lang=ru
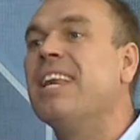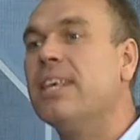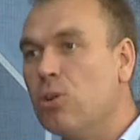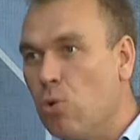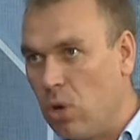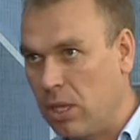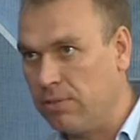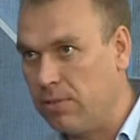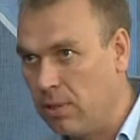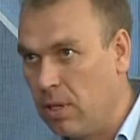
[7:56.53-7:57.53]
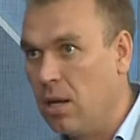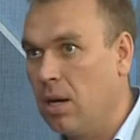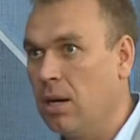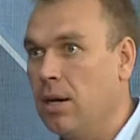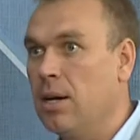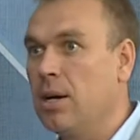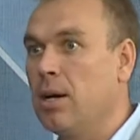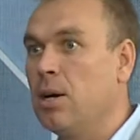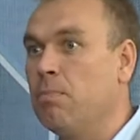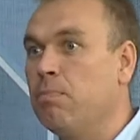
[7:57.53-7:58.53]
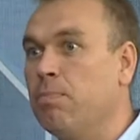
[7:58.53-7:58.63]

регионов, угу.